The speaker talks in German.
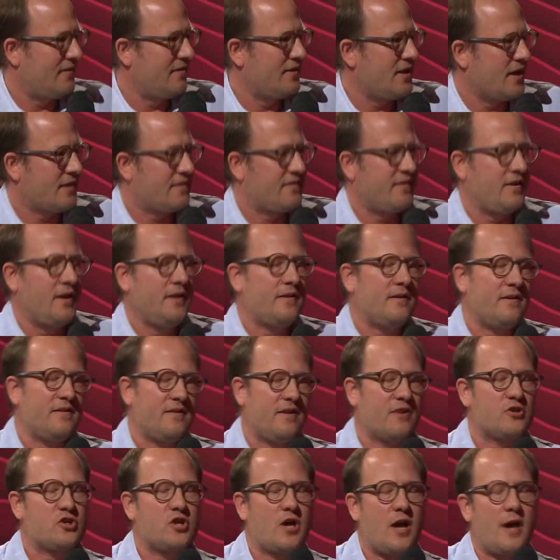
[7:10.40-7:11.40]
Jahrzehnten
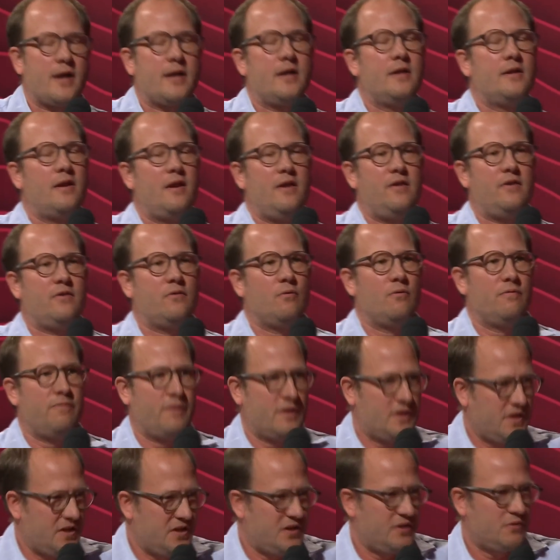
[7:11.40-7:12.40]
sehr stark in Richtung
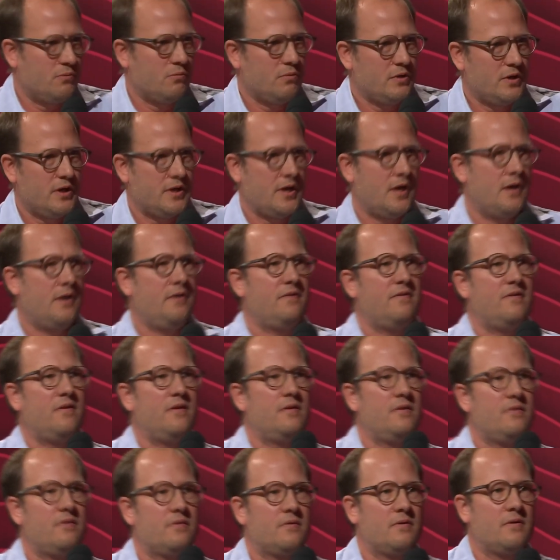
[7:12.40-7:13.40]
Verdichtung gegangen
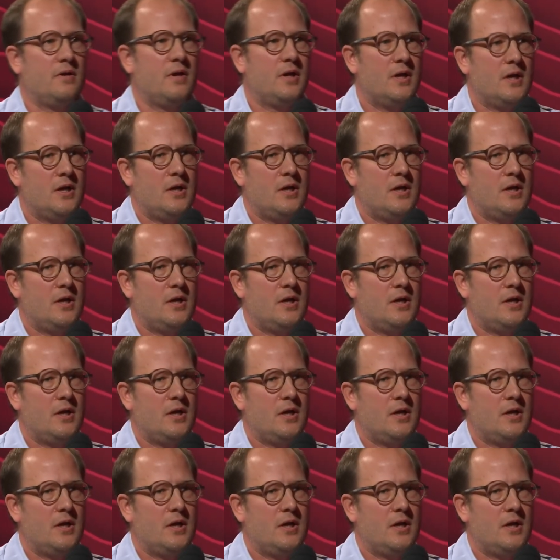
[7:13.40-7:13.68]
sind.